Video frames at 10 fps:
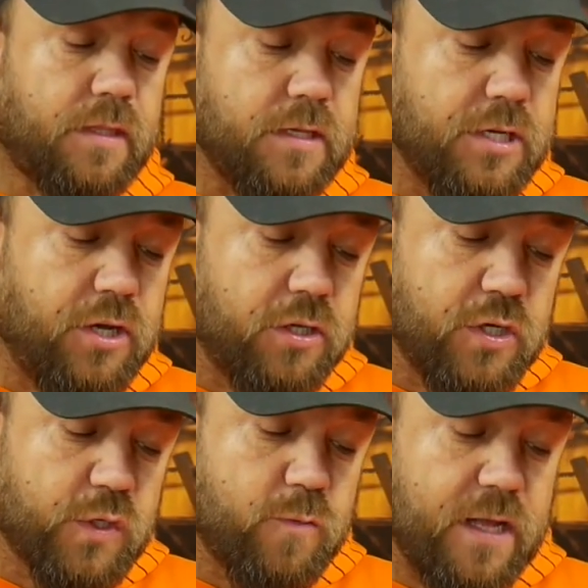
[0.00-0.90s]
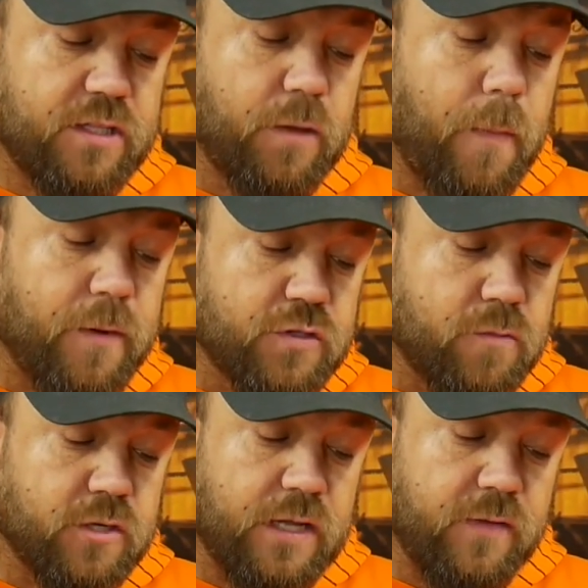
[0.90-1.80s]
Jeśli chodzi o skład, to po polsku
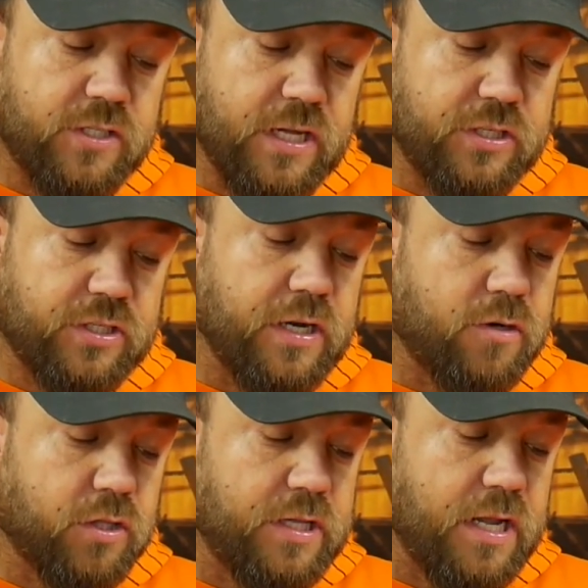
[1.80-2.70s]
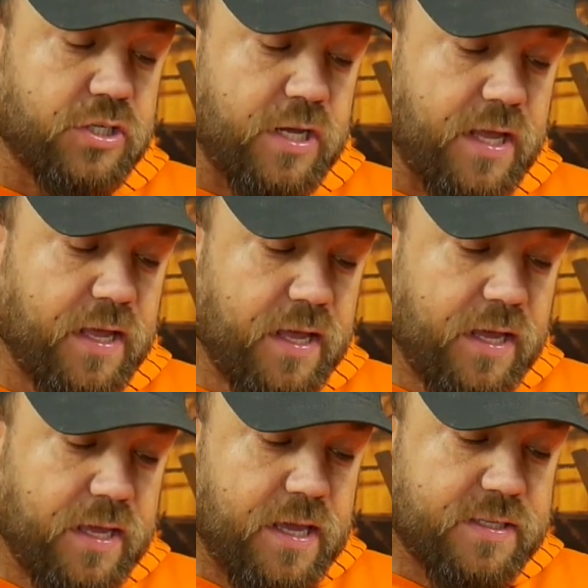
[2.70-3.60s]
można wyczytać tylko tyle, że
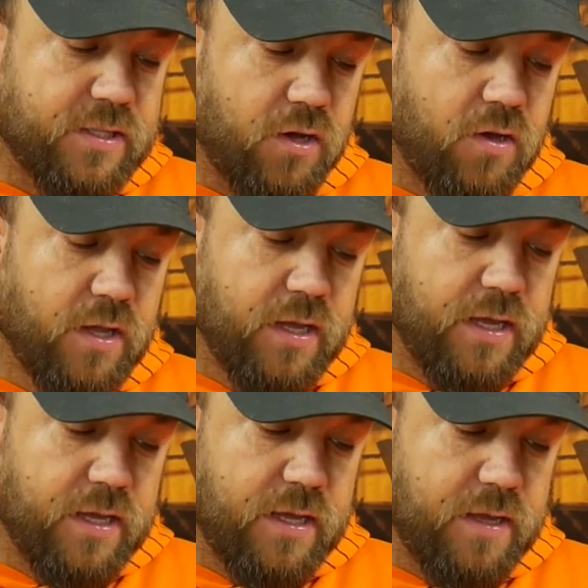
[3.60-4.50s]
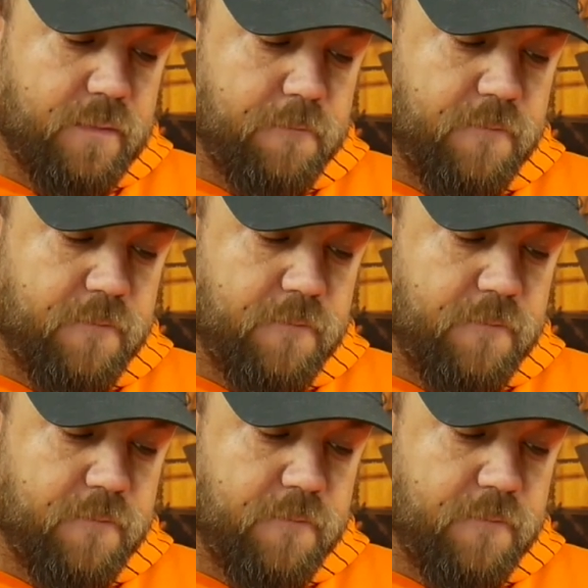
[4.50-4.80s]
jest to y,